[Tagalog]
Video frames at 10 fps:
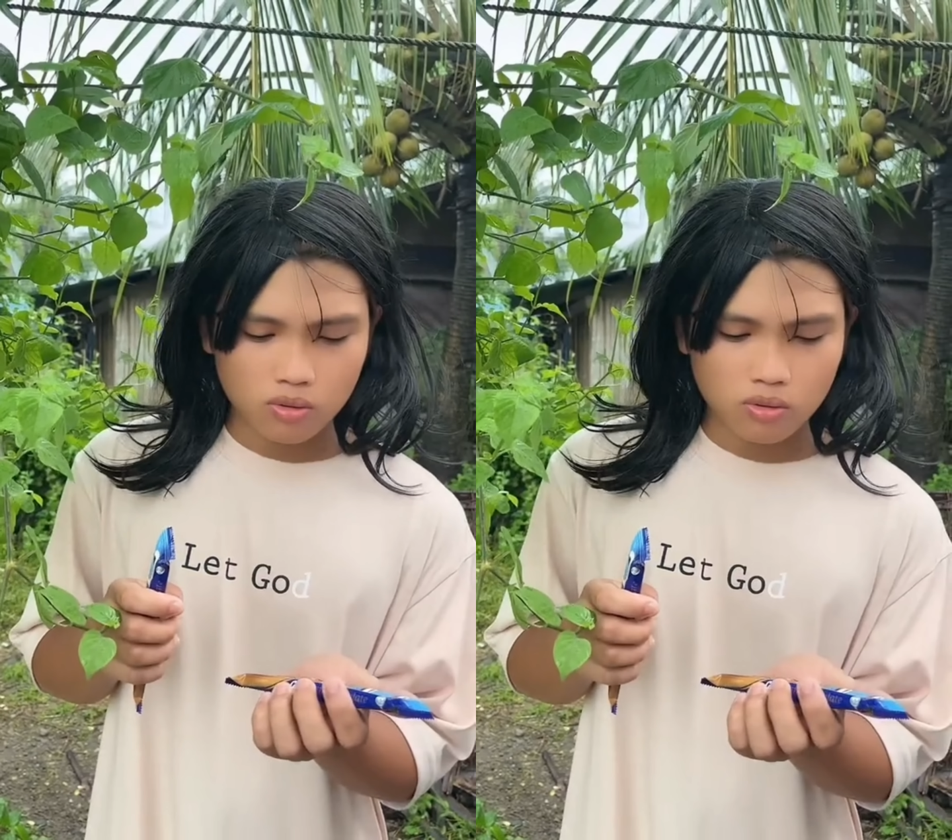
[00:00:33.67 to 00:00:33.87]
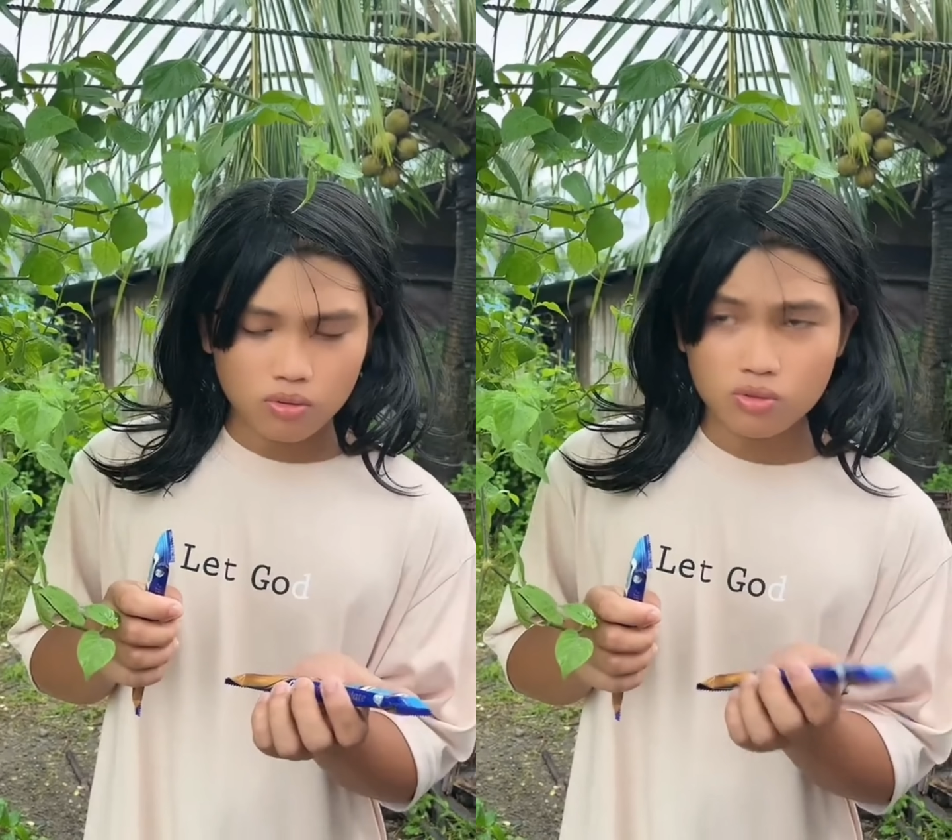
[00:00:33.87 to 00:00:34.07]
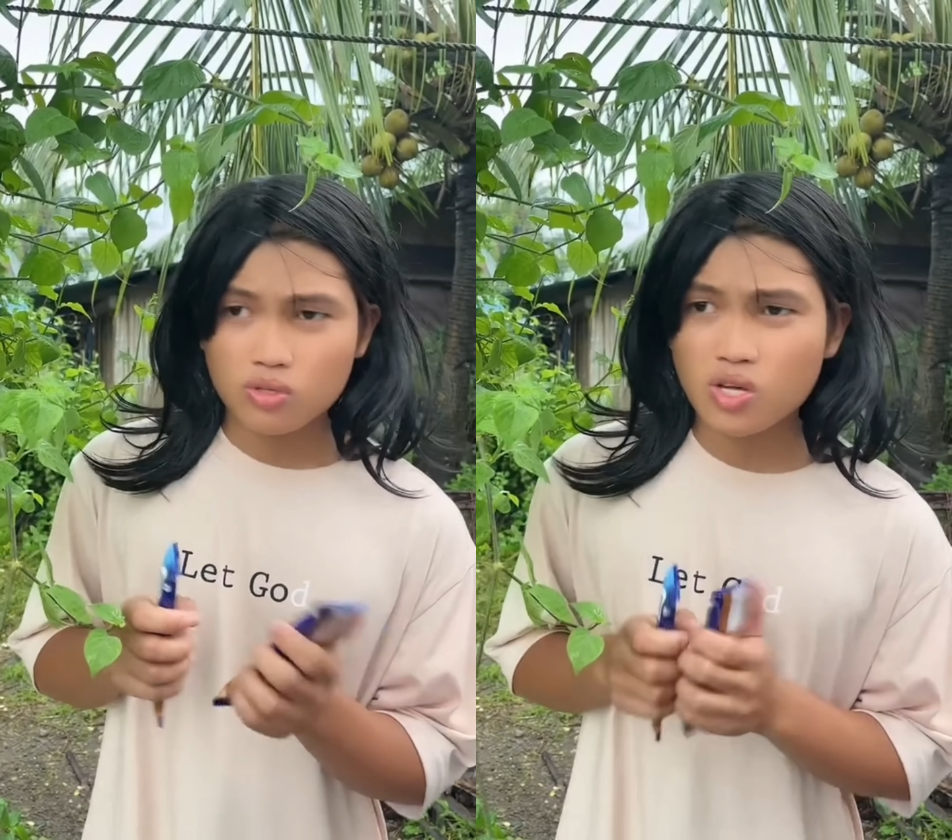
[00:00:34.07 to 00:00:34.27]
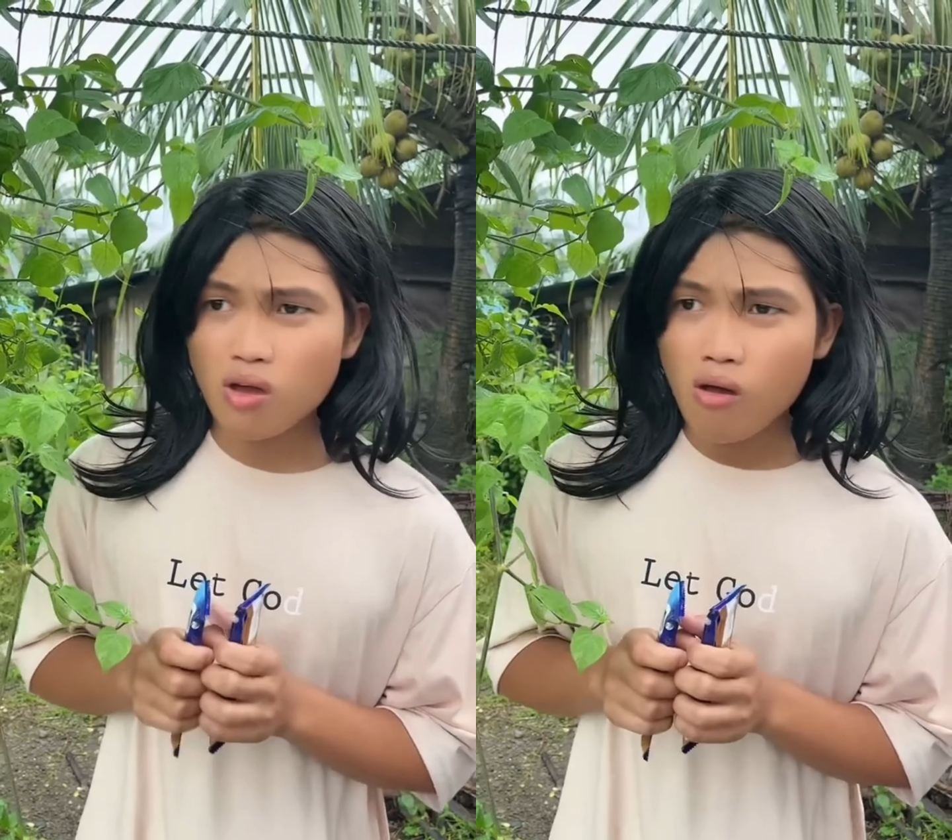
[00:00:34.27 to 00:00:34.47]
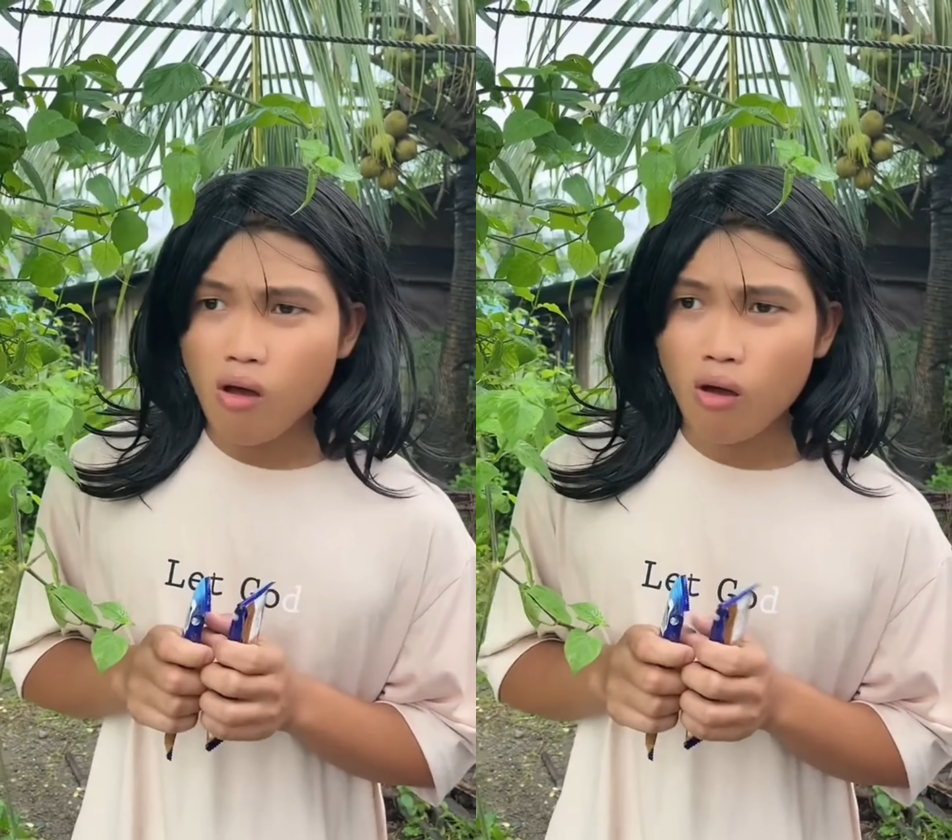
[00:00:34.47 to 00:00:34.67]
Sige,
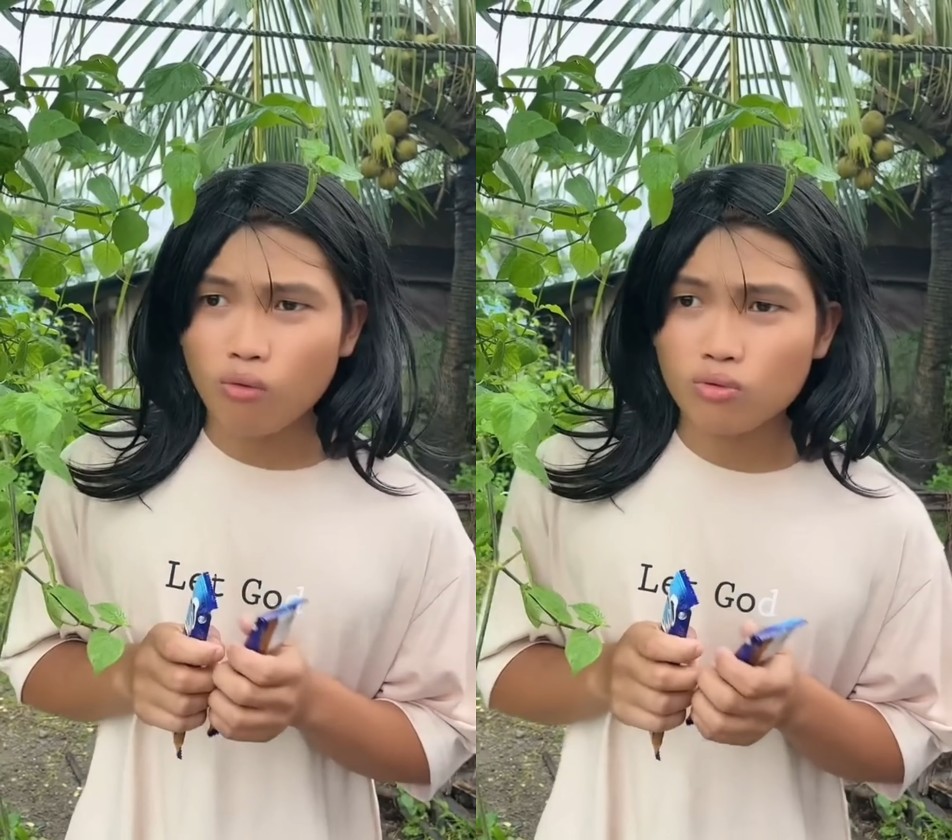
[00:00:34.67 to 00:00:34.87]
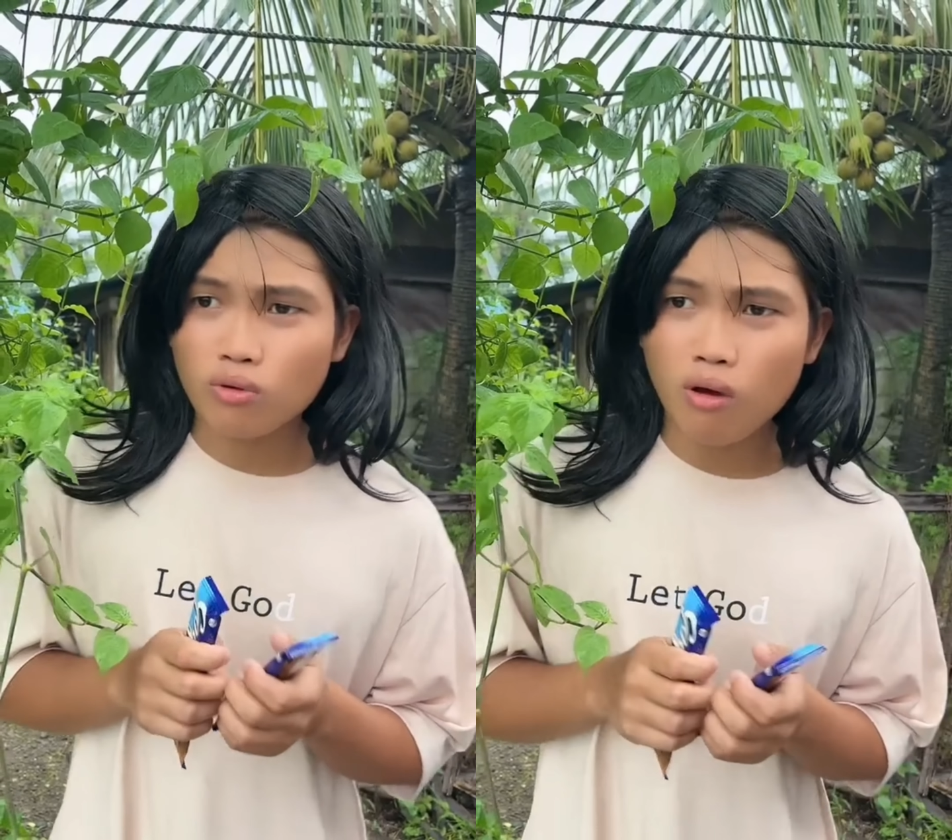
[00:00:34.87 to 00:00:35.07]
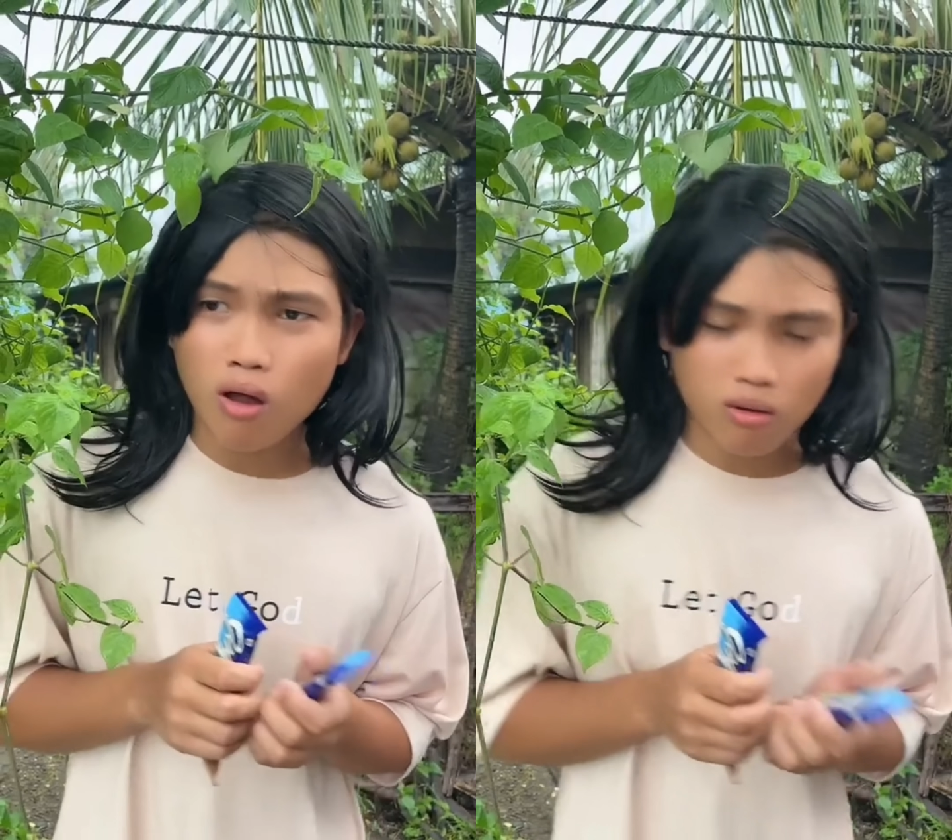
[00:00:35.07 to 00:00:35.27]
ako na nga nang